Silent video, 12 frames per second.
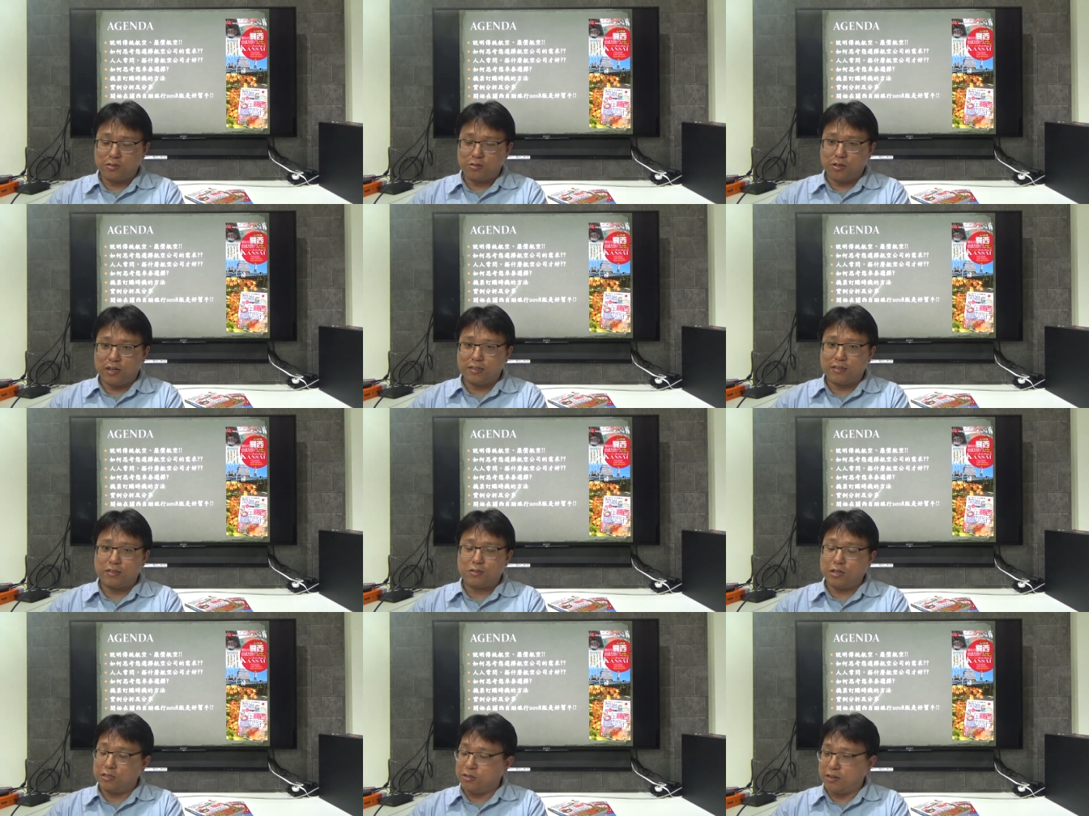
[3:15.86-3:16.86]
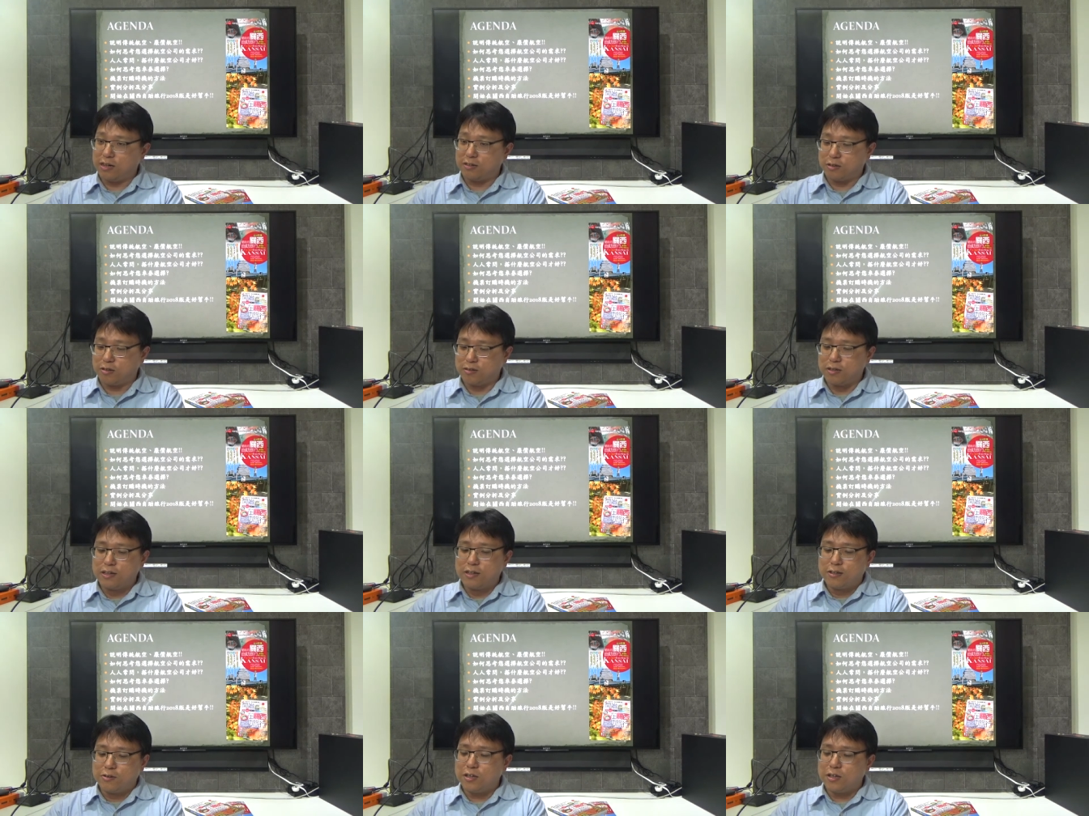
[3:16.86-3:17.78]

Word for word: 传传统航空，因